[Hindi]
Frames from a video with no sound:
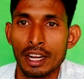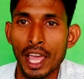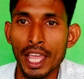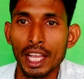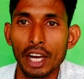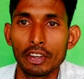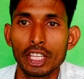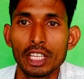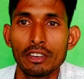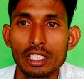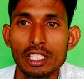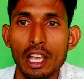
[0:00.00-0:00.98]
नायक
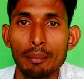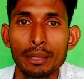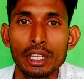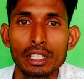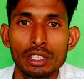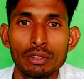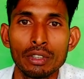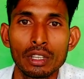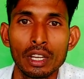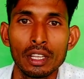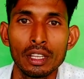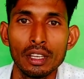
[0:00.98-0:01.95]
आदिवासी अपने जीवन
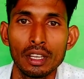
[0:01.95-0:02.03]
के